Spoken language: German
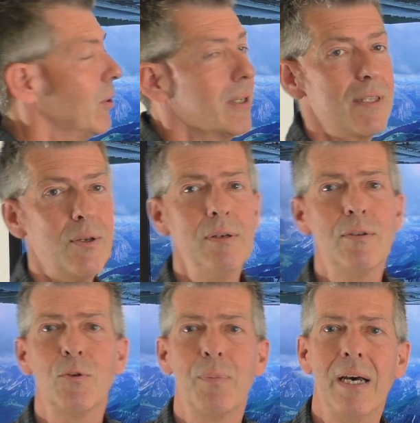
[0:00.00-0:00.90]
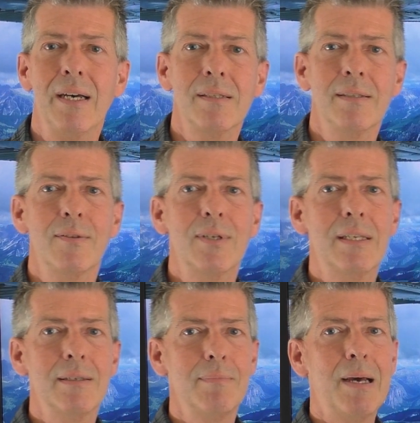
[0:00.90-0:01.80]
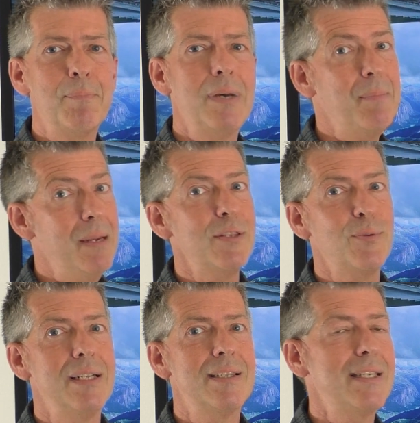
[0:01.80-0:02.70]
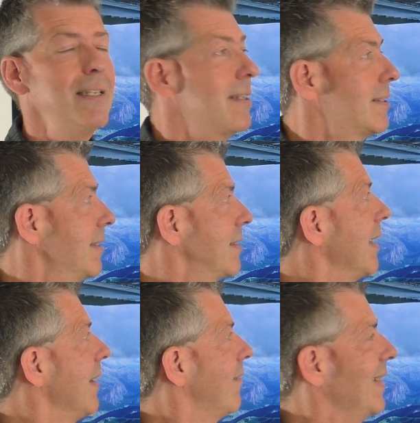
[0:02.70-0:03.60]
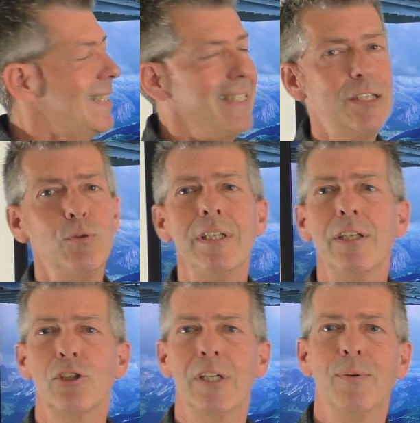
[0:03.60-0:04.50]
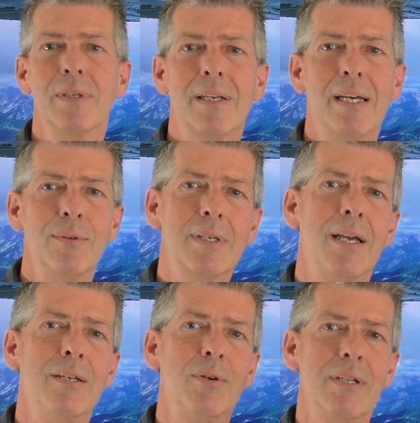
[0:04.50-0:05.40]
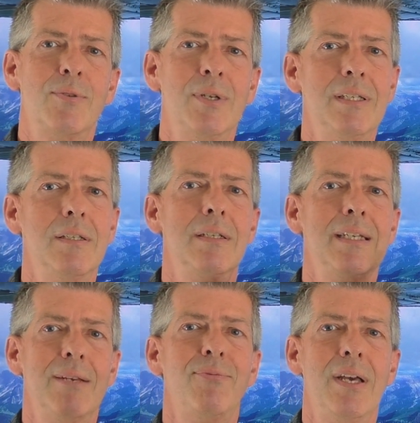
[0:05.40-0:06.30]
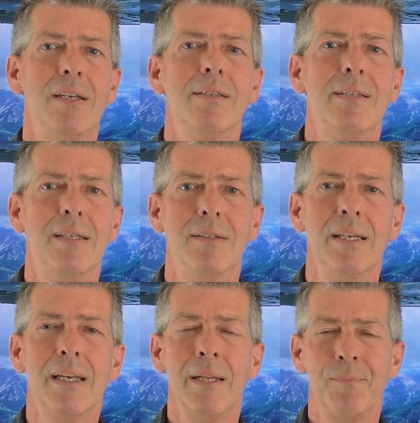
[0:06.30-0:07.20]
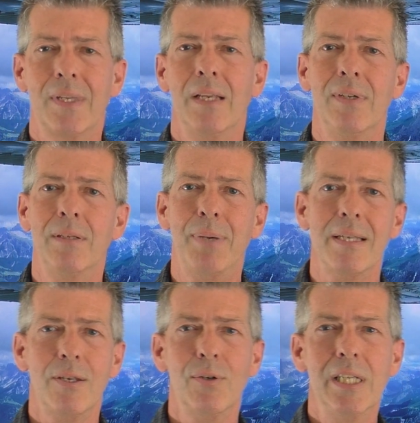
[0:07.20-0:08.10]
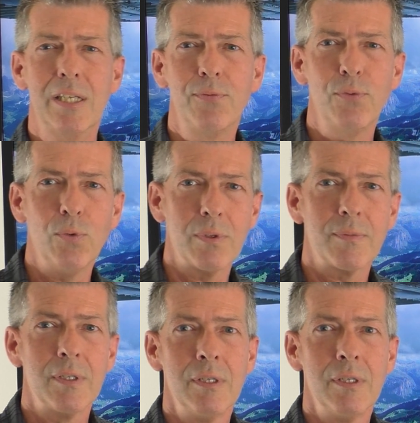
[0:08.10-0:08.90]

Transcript: Horizont zu beachten. Also ich äh, habe hab mir immer so als Ziel gesetzt, wenn ich nicht durchschauen kann und keinen Horizont hinten in der Ferne sehe, dann wird ein Pass auch nicht geflogen.